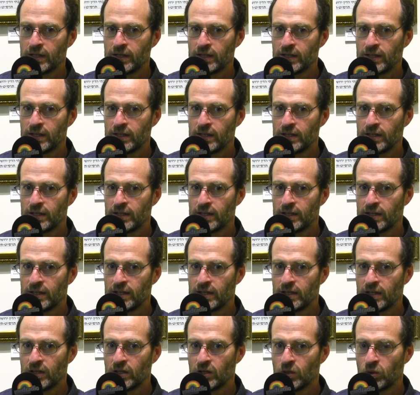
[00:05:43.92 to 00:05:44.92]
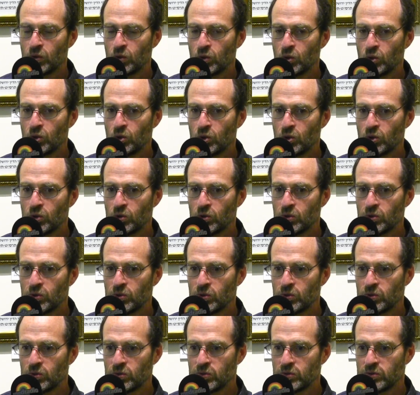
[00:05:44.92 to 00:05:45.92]
آه
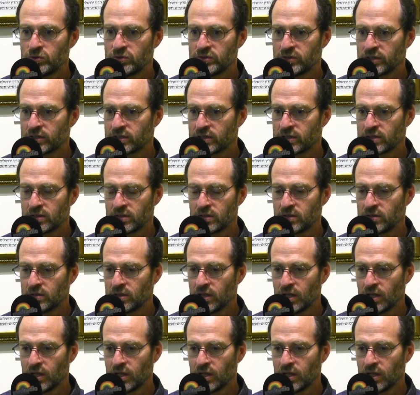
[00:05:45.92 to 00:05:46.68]
وزرت